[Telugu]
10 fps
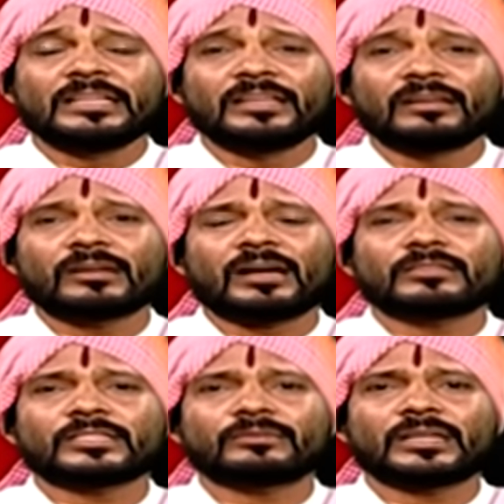ఏం
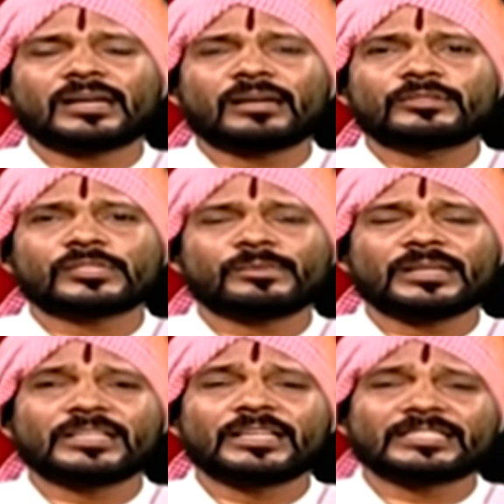కాలుష్యం ఏం కాలుష్యం
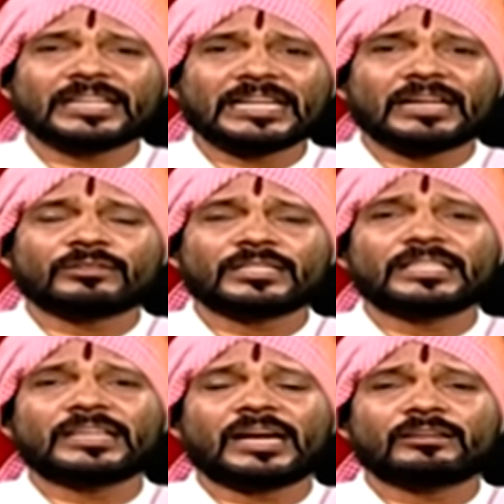మరి ఏ సర్కారు వచ్చినా
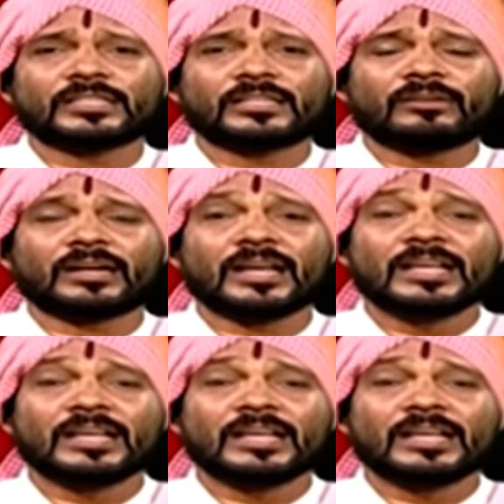ఈ కాలుష్య నివారణ